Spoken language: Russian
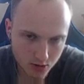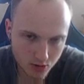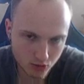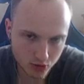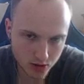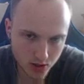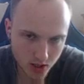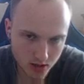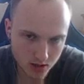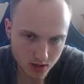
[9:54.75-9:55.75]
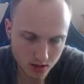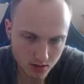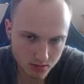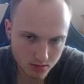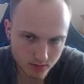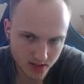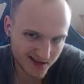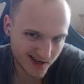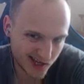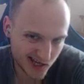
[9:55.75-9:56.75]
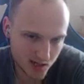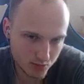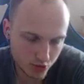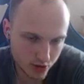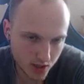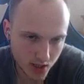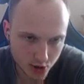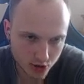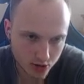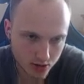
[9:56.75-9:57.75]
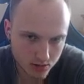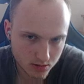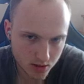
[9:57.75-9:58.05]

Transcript: Крусейдер. Вместо Хики будет играть, что ли?